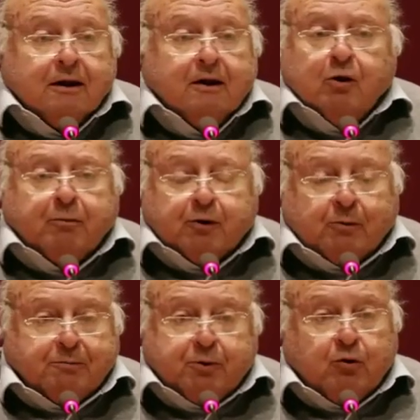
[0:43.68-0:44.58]
Io
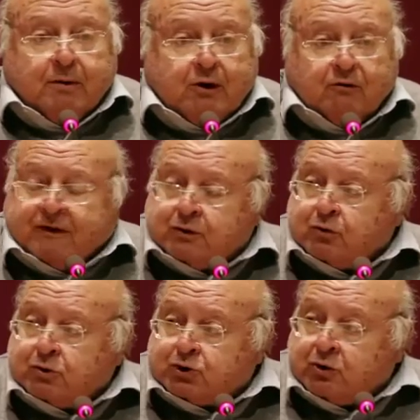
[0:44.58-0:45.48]
più o meno ho fatto
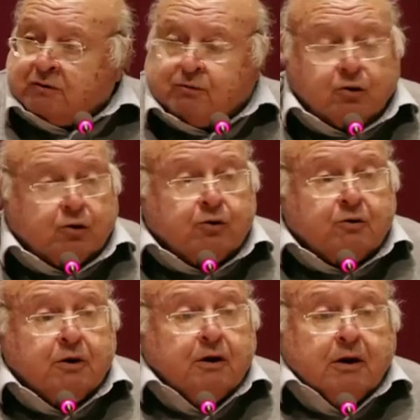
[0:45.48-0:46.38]
questo
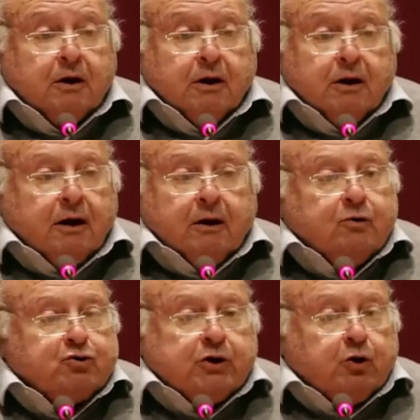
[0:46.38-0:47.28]
lavoro e
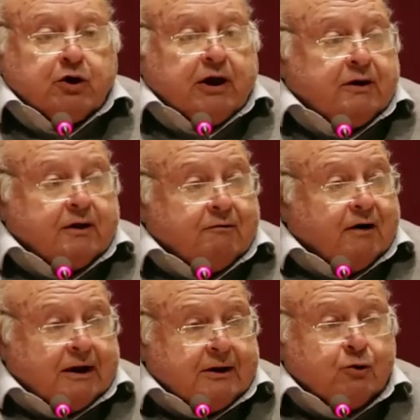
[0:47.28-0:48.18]
non ho scritto niente di
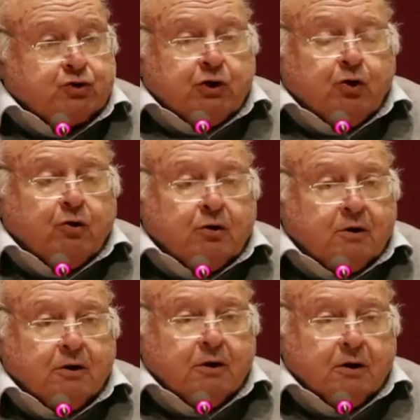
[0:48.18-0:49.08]
valido se
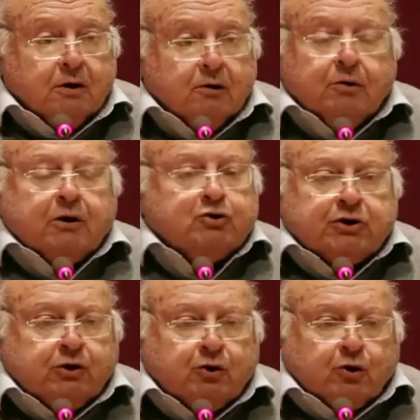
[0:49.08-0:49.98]
non una
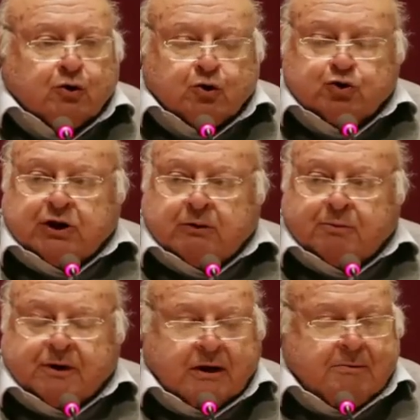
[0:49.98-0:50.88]
cosa che io ricordo
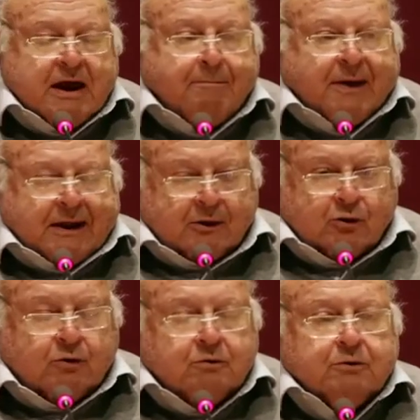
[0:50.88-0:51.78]
sempre, che mi ha
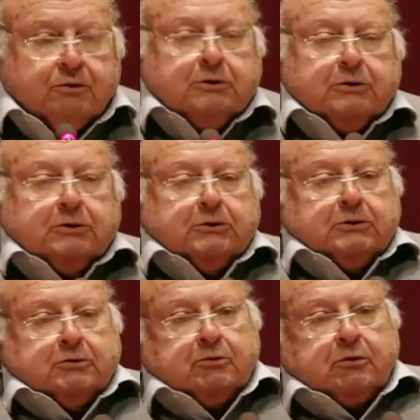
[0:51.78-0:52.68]
aperto
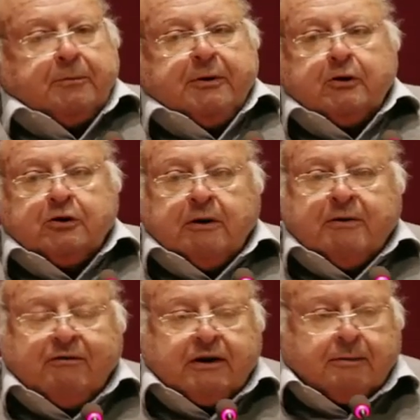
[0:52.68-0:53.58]
un capitolo della
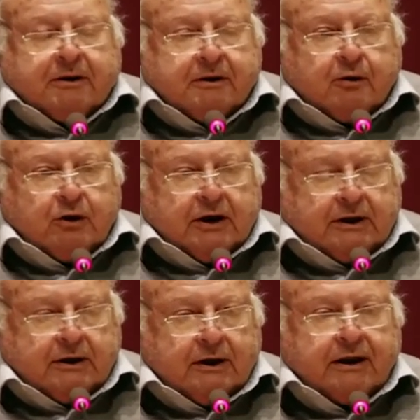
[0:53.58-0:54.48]
mia vita
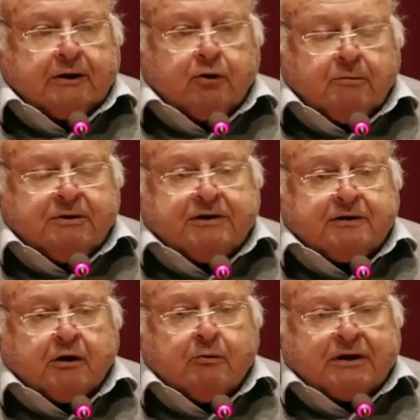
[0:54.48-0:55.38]
particolare legato
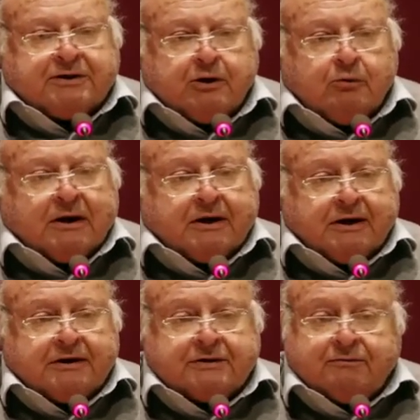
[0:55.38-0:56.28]
all'amicizia con Marcello
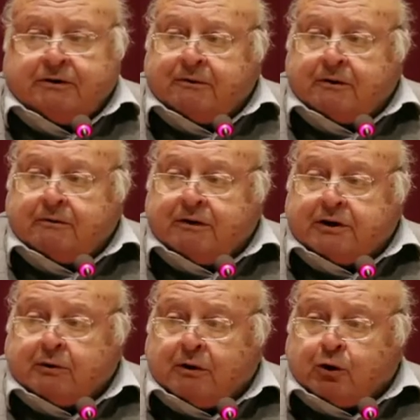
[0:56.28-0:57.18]
Marchesi, vi
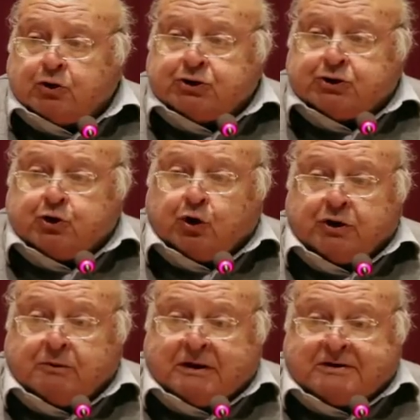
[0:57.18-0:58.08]
dice qualcosa il
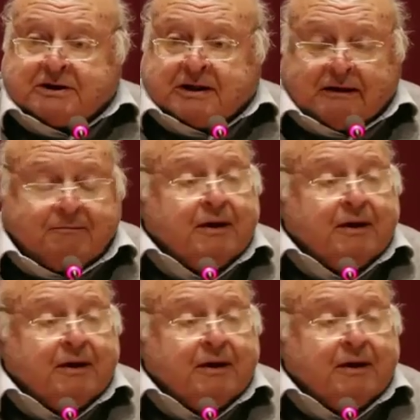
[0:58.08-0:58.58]
signore di mezza età.